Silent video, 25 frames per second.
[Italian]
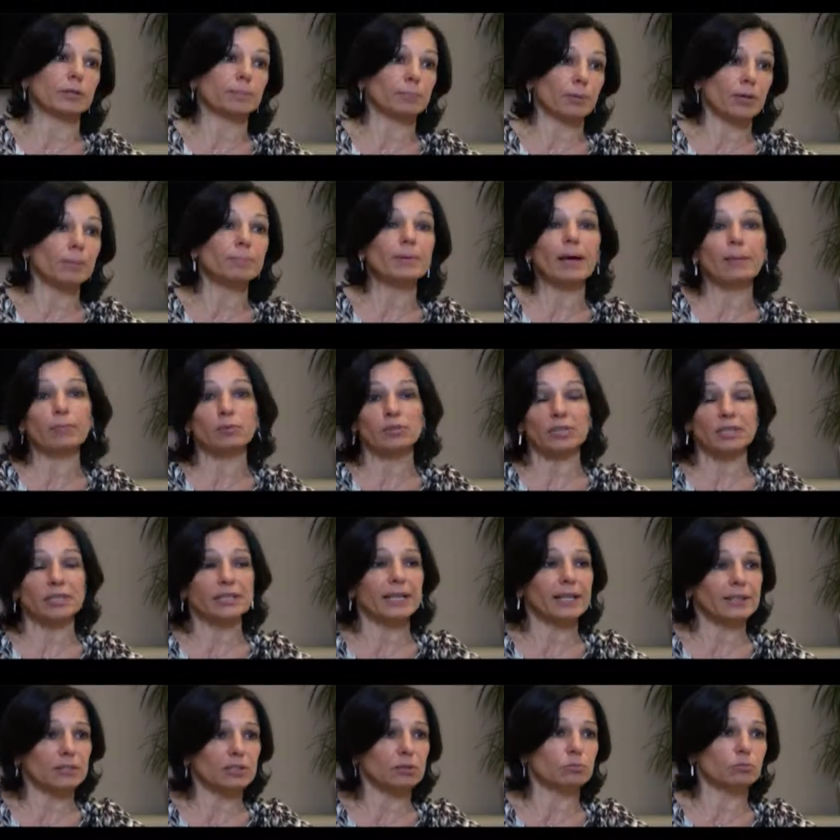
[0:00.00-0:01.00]
E poi abbiamo dei
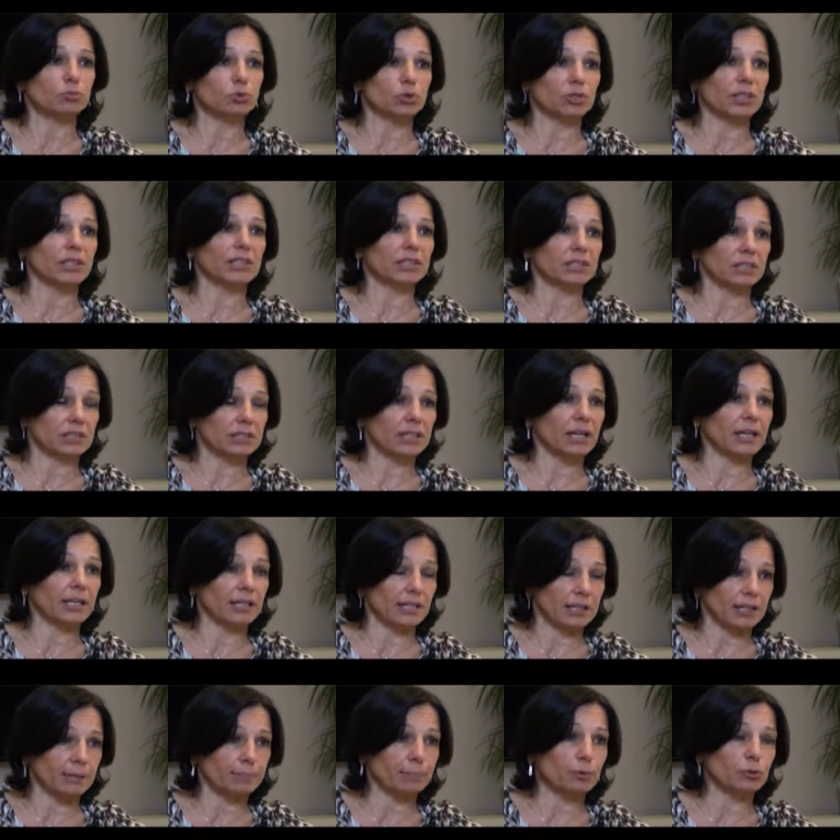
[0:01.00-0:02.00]
grandi musei in
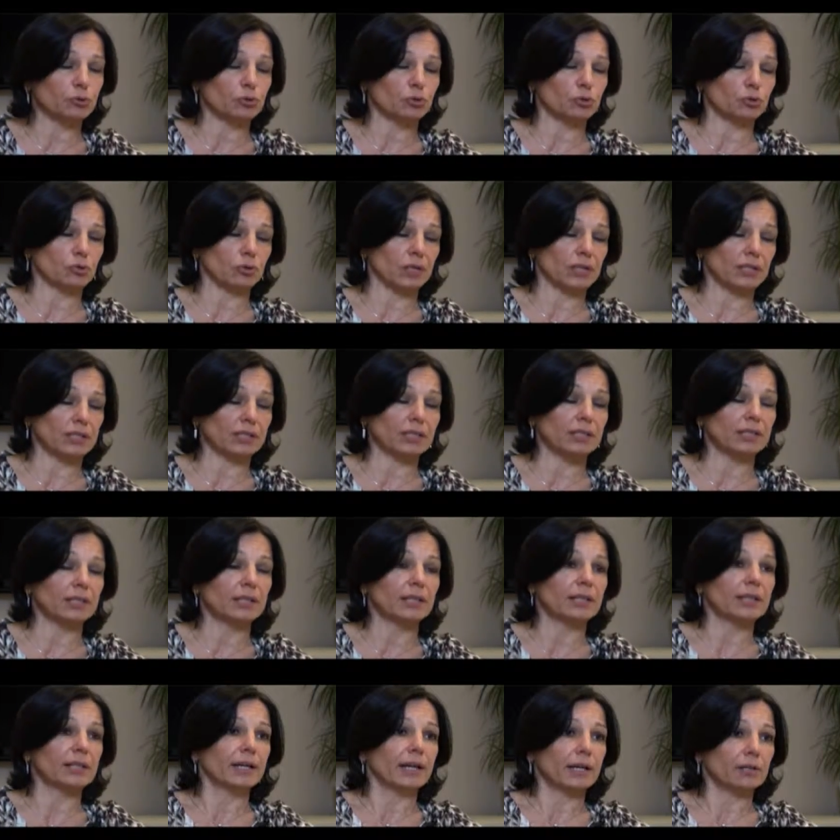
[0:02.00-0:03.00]
Italia che possono anche
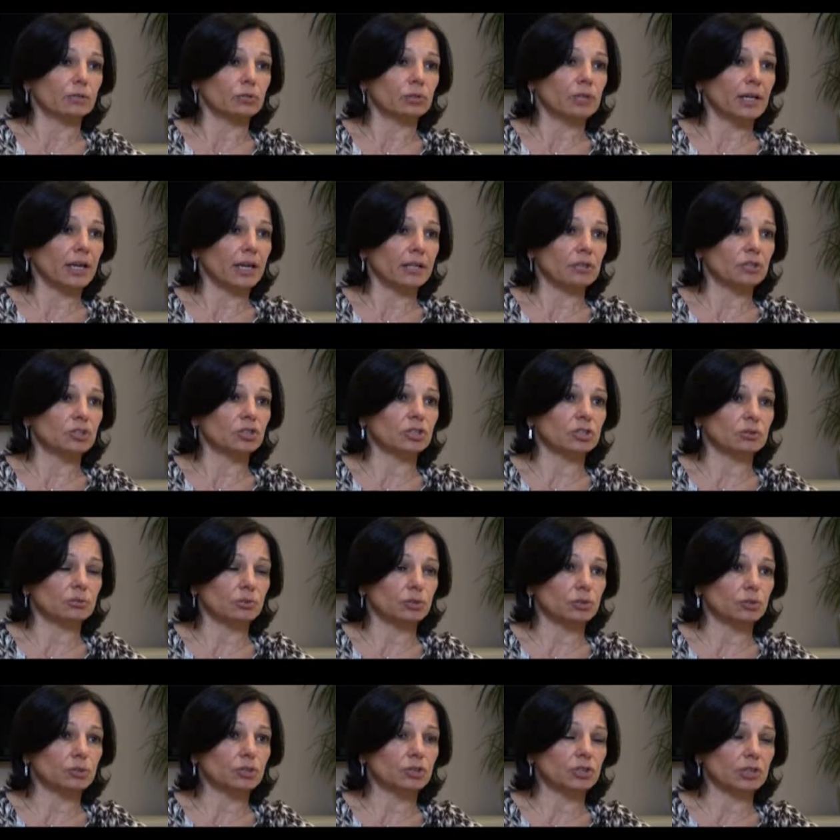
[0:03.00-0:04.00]
aiutarci in
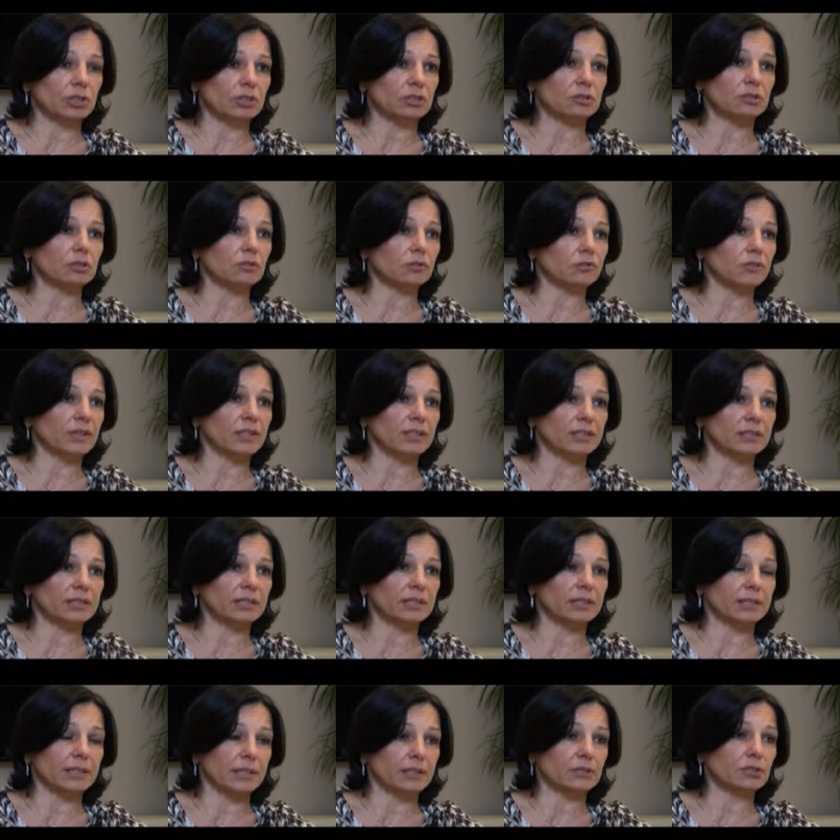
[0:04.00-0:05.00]
questo senso a fare
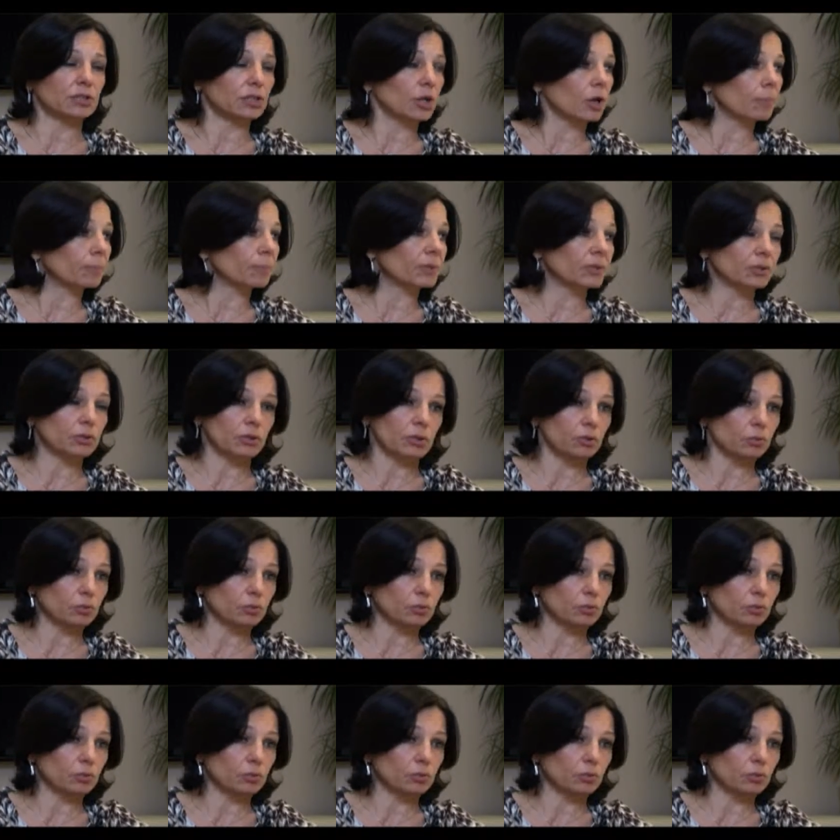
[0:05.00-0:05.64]
delle grandi opere di